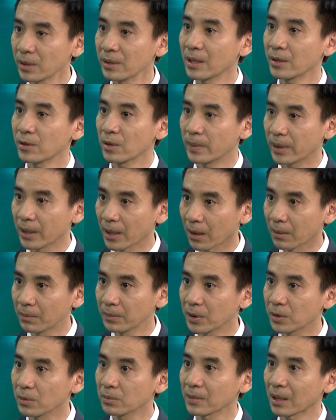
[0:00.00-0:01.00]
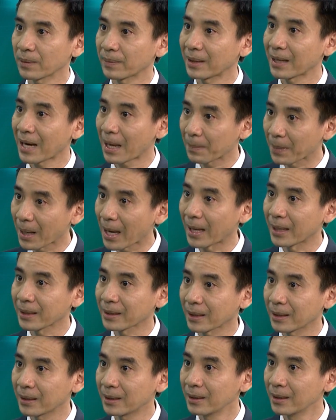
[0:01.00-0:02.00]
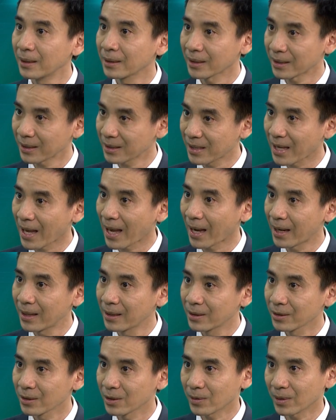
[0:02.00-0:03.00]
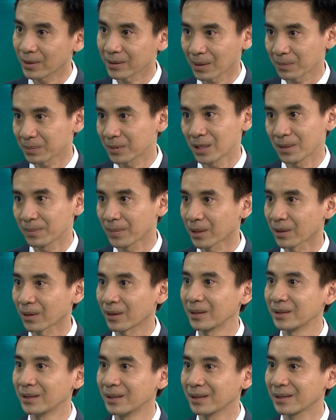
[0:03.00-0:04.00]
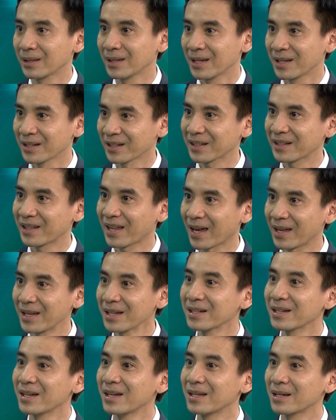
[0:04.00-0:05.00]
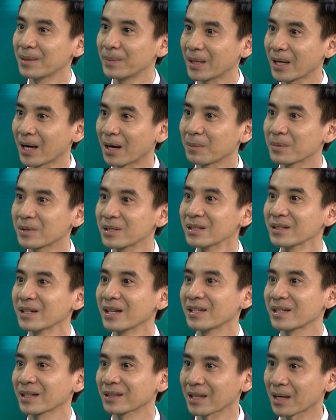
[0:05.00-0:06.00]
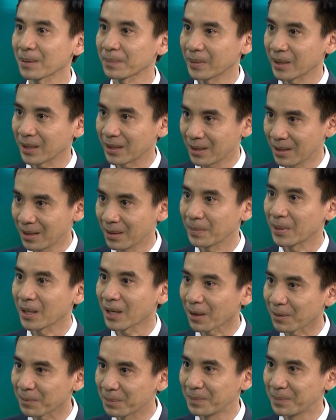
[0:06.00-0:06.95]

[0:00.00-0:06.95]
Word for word: nha chu bị hỏng thì chúng ta phải làm lại cái, cái răng giả chứ còn thông thường mà nói thì răng giả ít khi nó bị hỏng trước khi răng thật bị bị hỏng